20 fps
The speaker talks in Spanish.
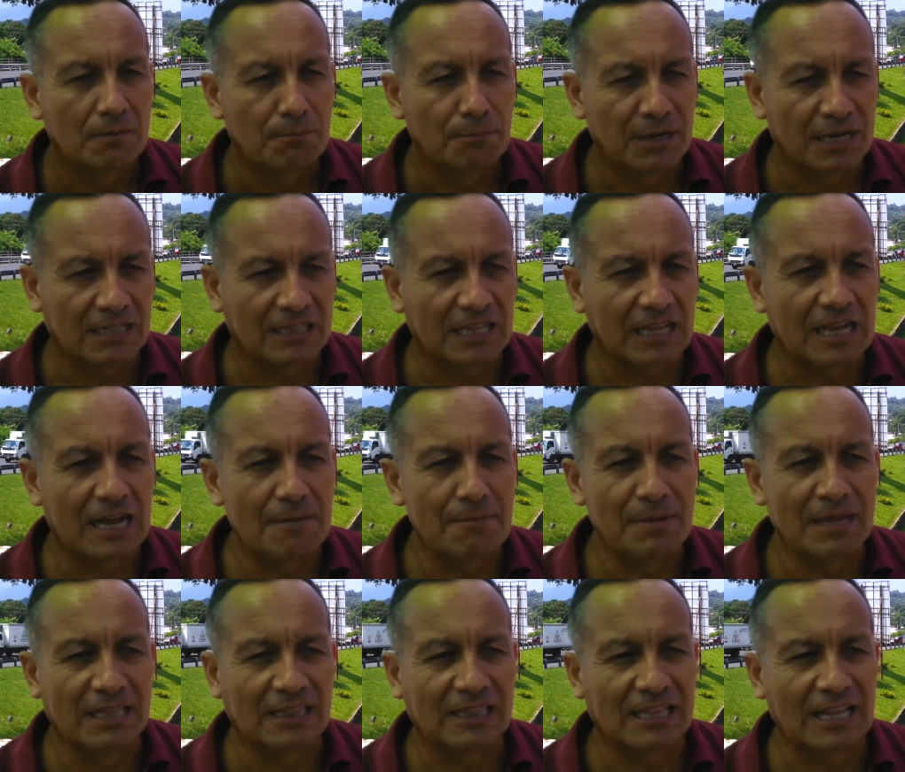
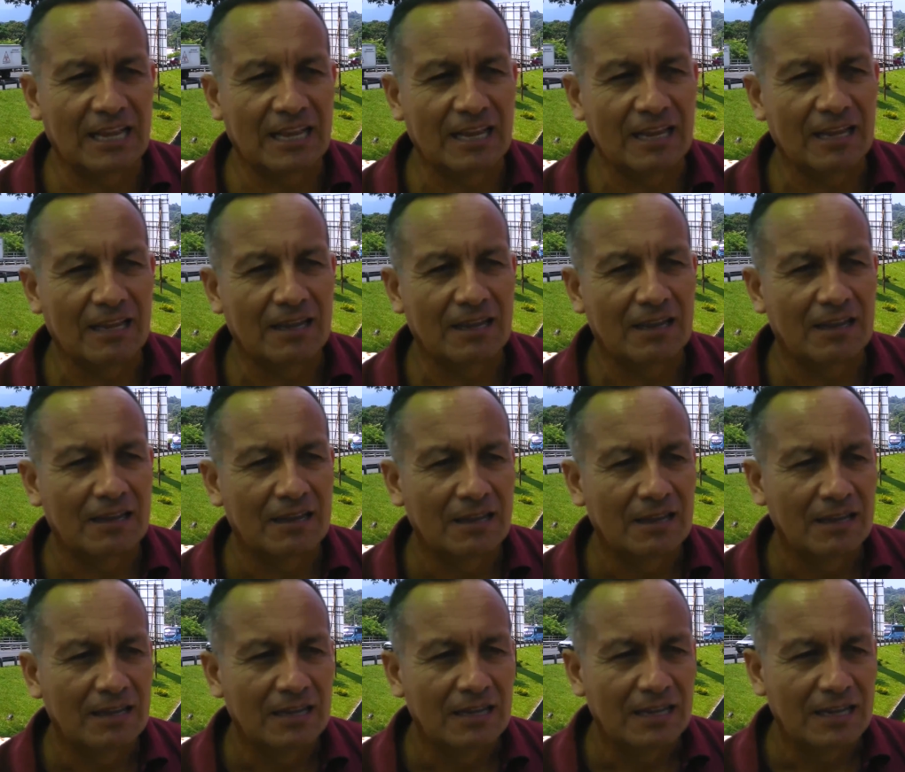prácticamente
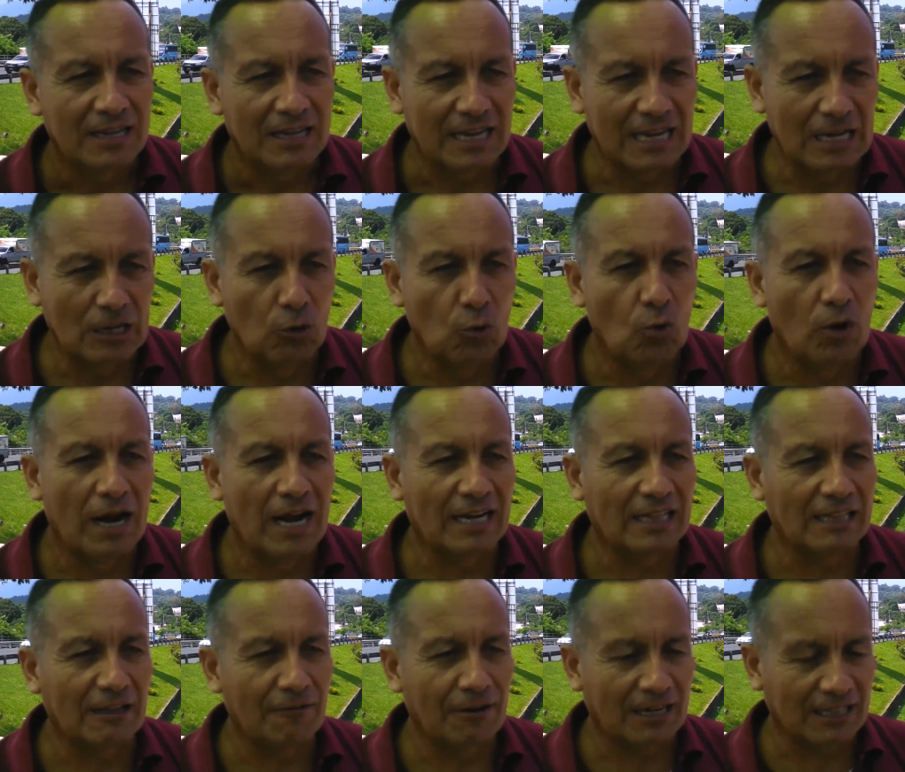en lugar
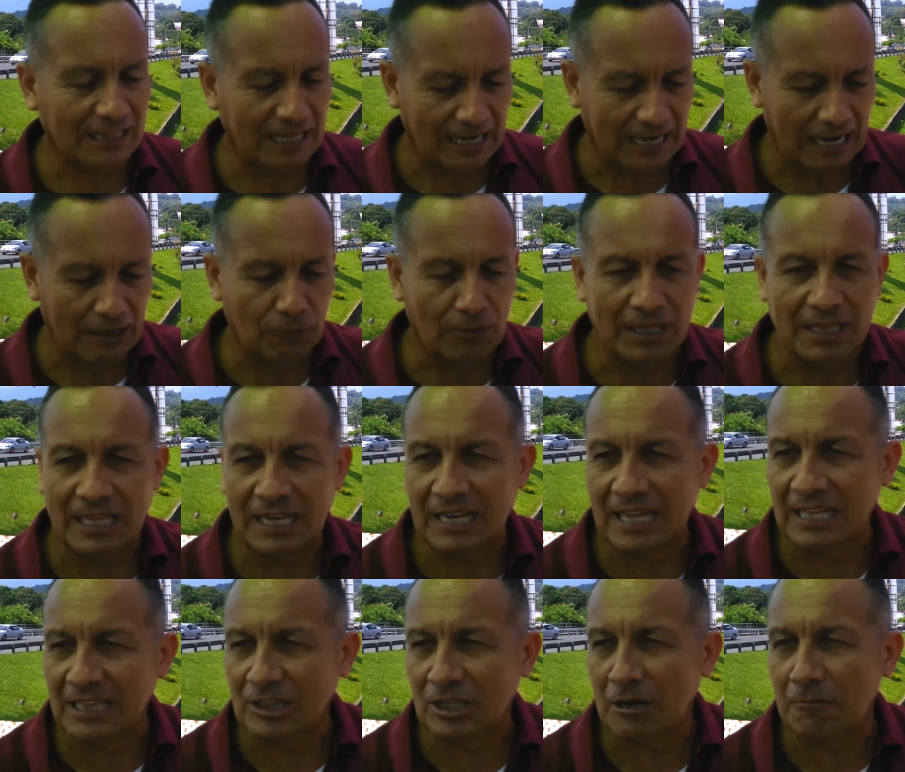de haber sacado
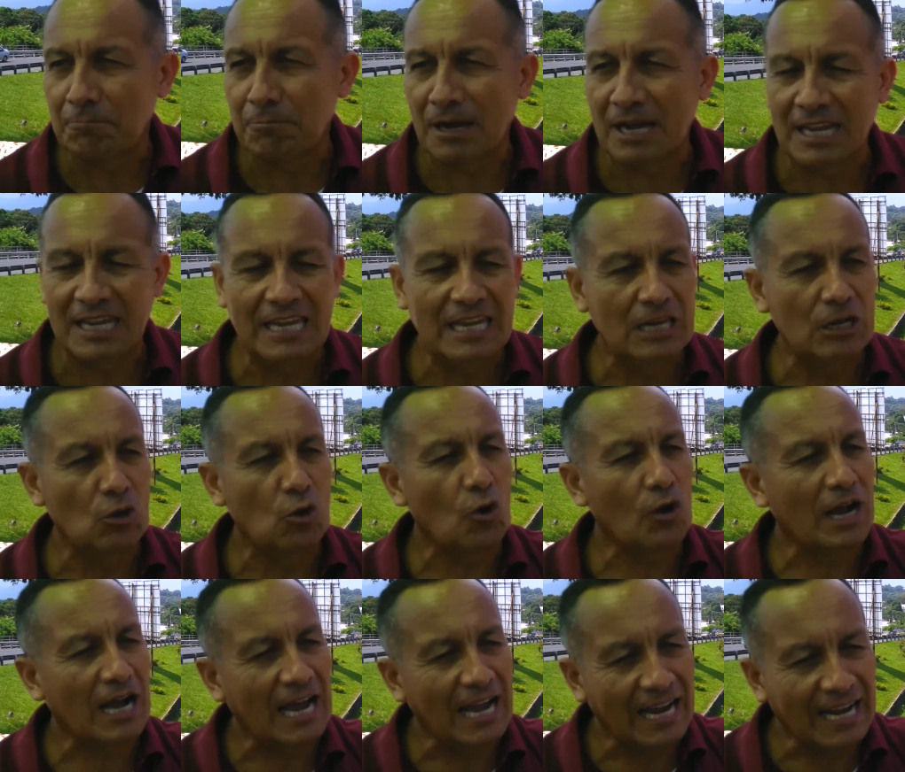adelante el país y no
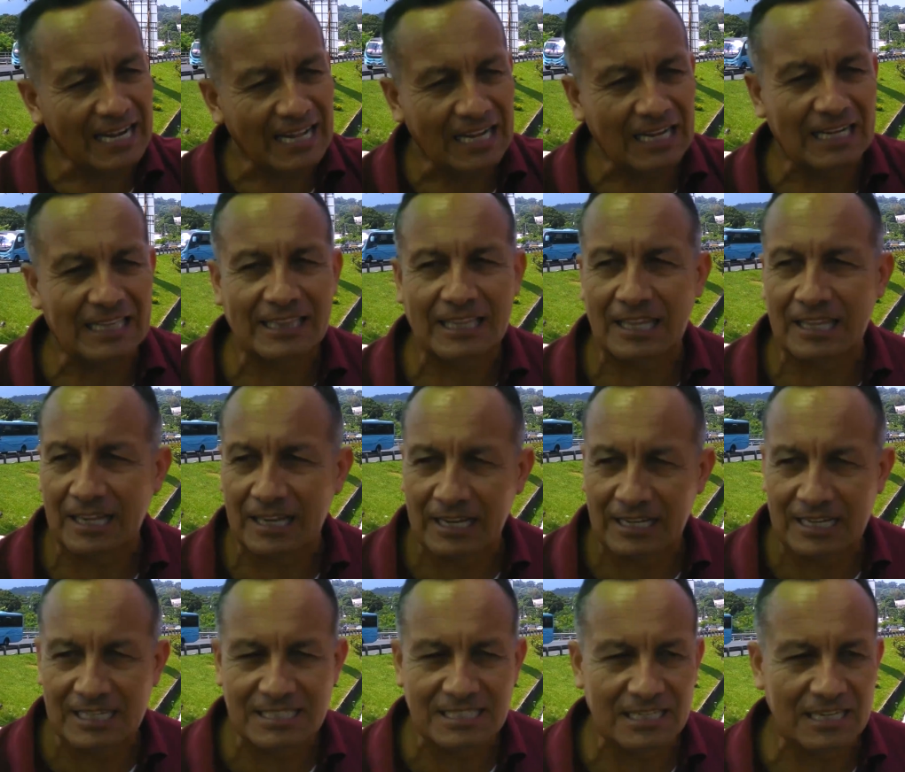caer en esta
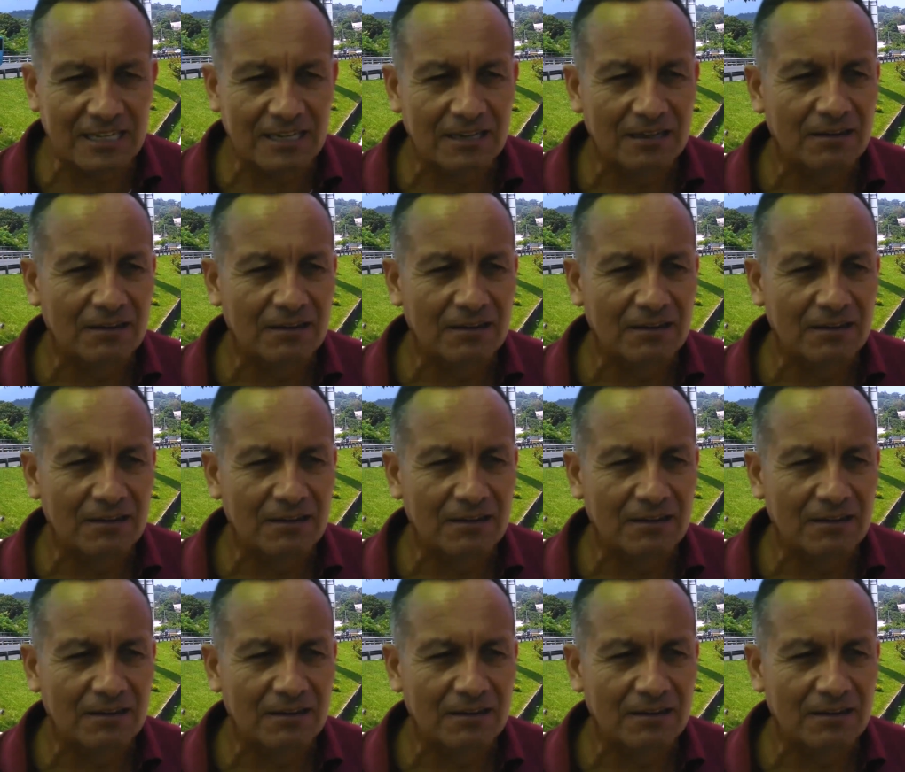desgracia,